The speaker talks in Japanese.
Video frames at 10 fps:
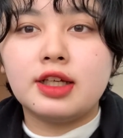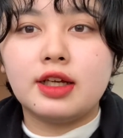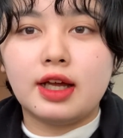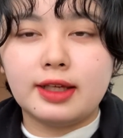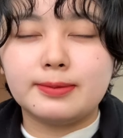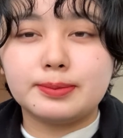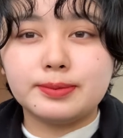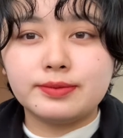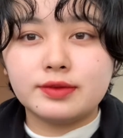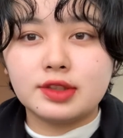はい。
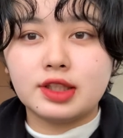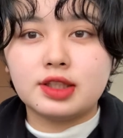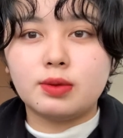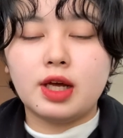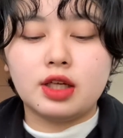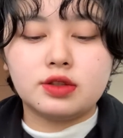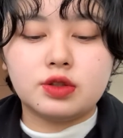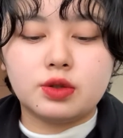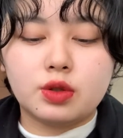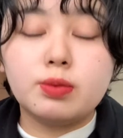私はそ
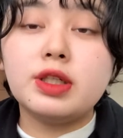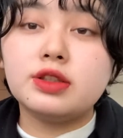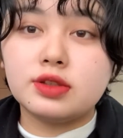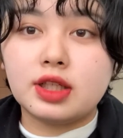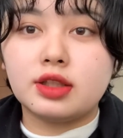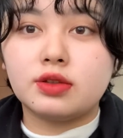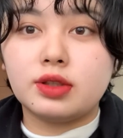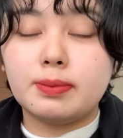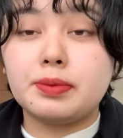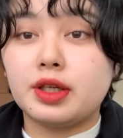のロムさんの
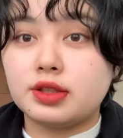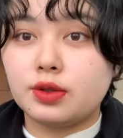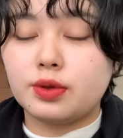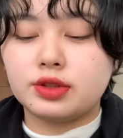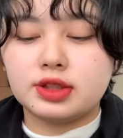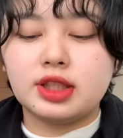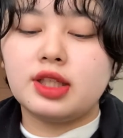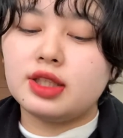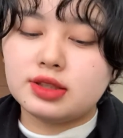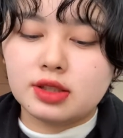リップがすごく好きなん
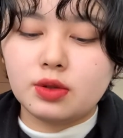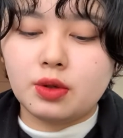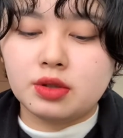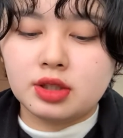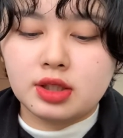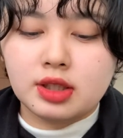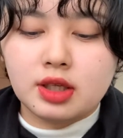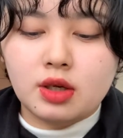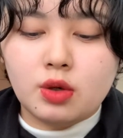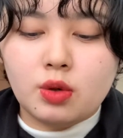ですけど、
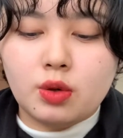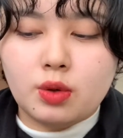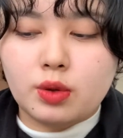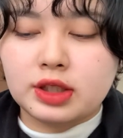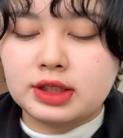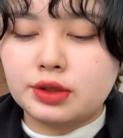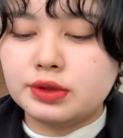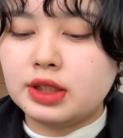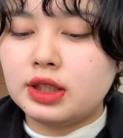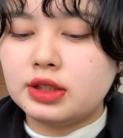他にいろん
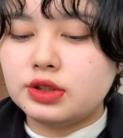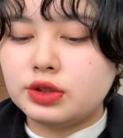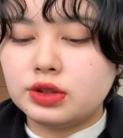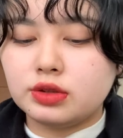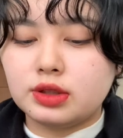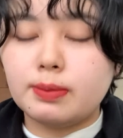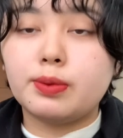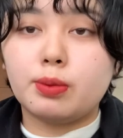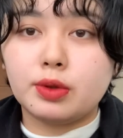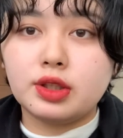な種類のリップ
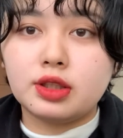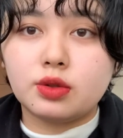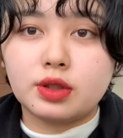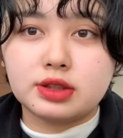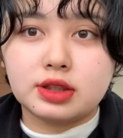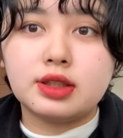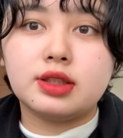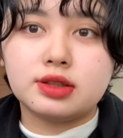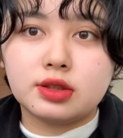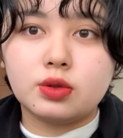を持ってるとかじゃないんで
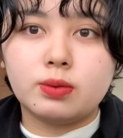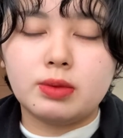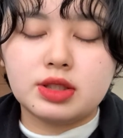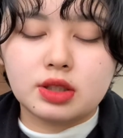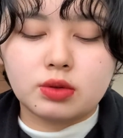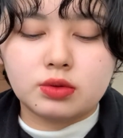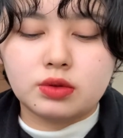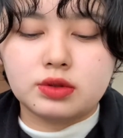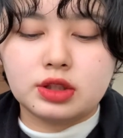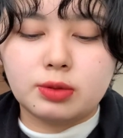すけど、めっちゃこ
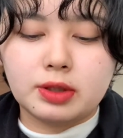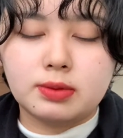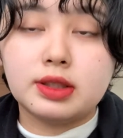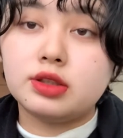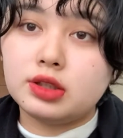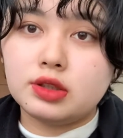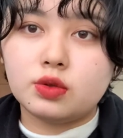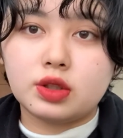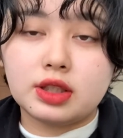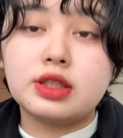のゼロベルベットティント
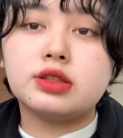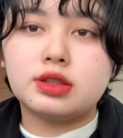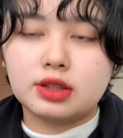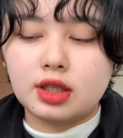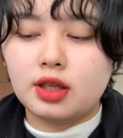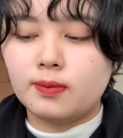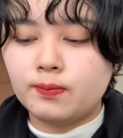が大好きで、